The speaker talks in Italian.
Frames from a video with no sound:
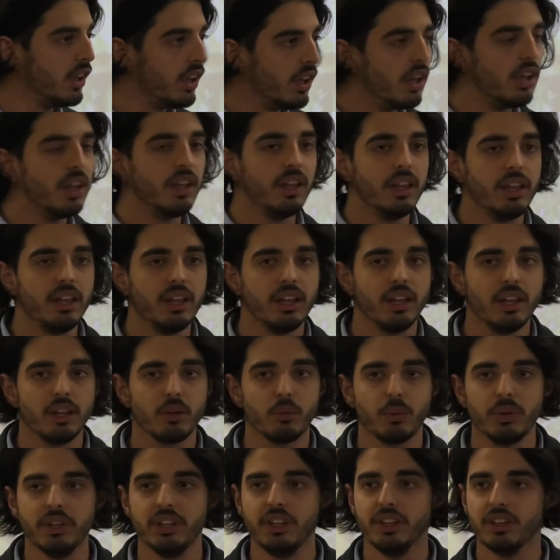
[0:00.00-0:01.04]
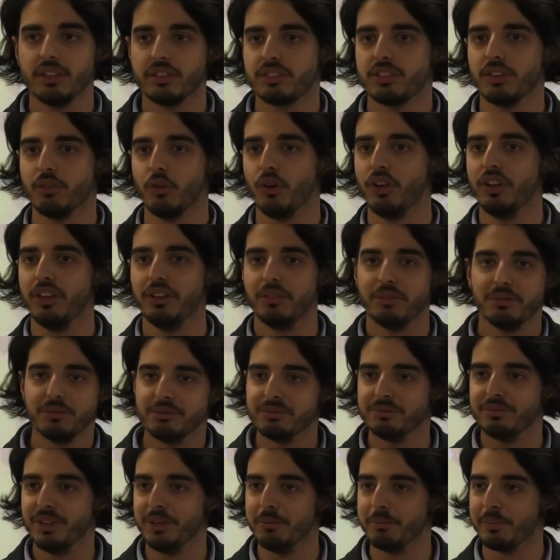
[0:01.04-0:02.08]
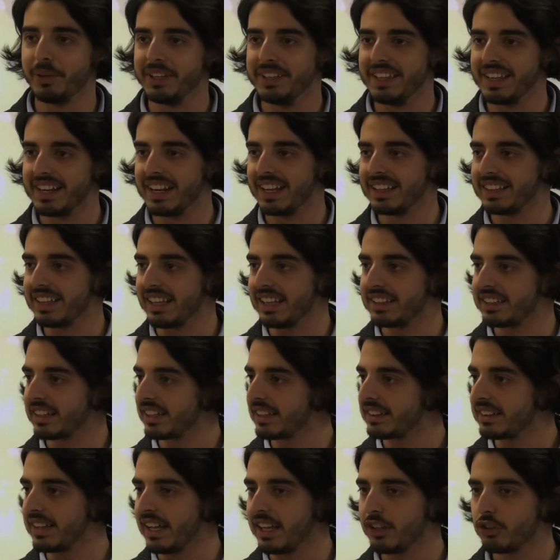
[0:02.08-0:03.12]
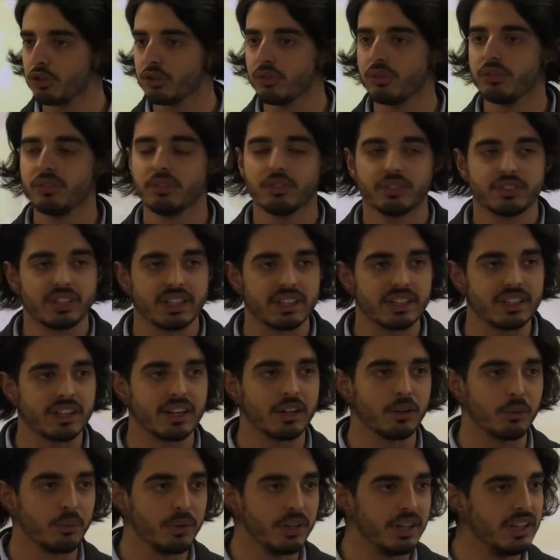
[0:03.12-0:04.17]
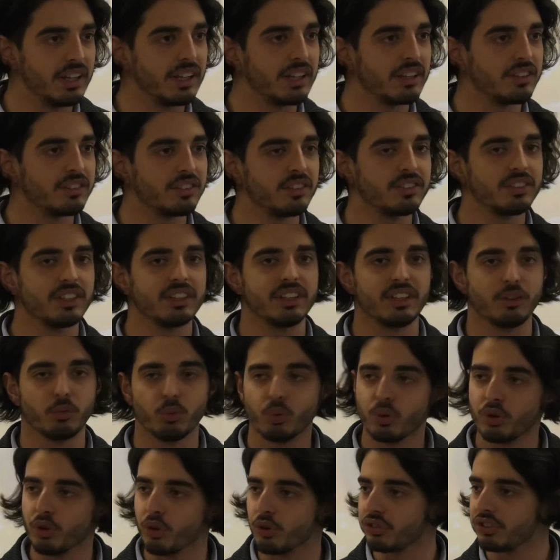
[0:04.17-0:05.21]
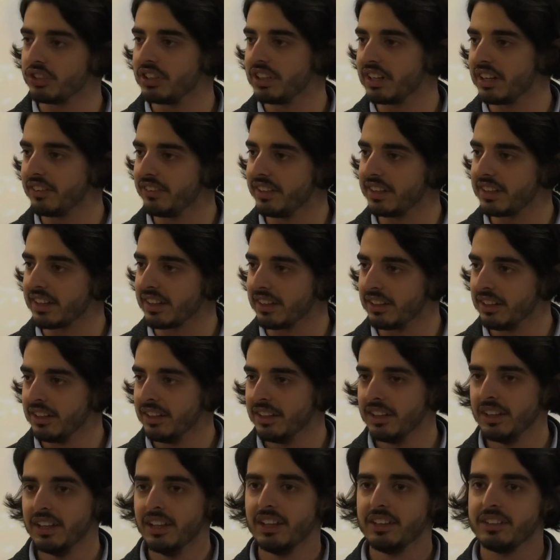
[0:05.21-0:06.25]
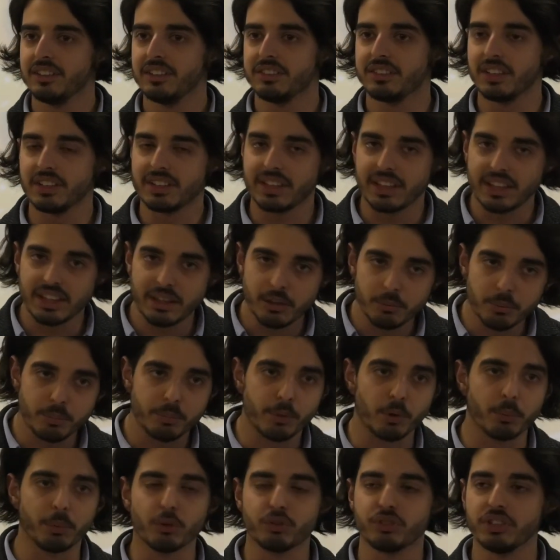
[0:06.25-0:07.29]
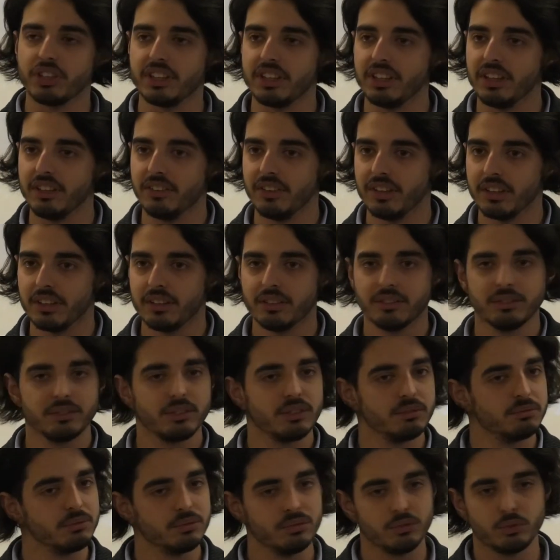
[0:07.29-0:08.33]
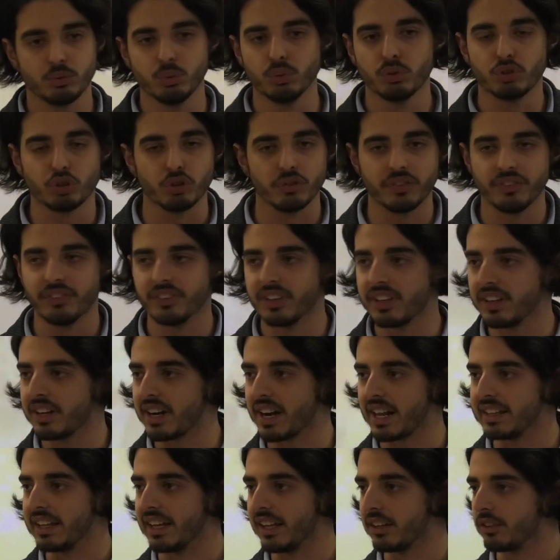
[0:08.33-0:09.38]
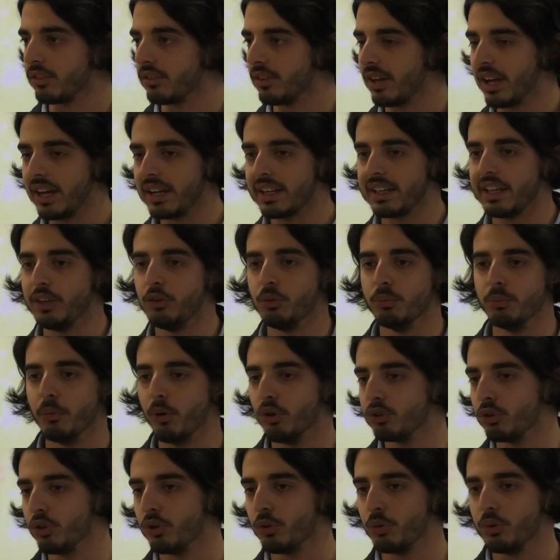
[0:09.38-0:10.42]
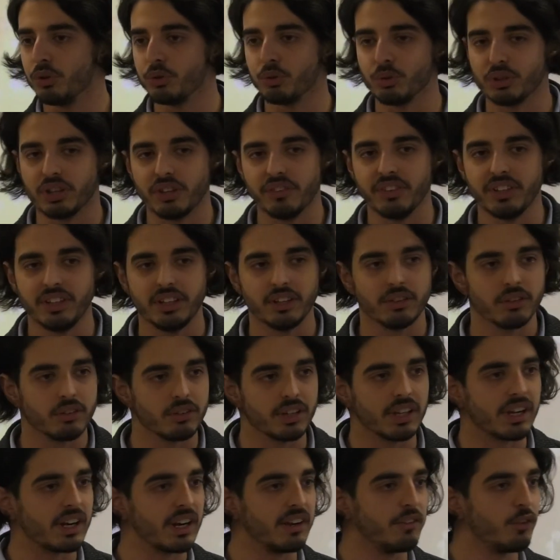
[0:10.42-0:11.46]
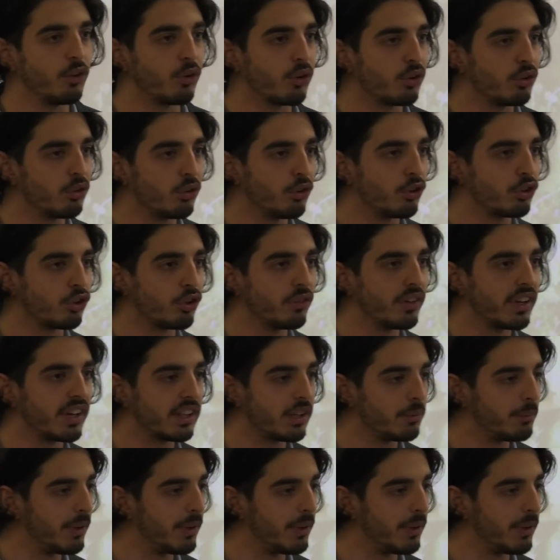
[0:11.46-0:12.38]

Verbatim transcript: e quindi se voi vi impegnerete altrettanto, state tranquilli che se siete curiosi nella vita, se siete propositivi, tutto vi verrà dato, anche in un mondo in cui tutti vi dicono che il lavoro non lo troverete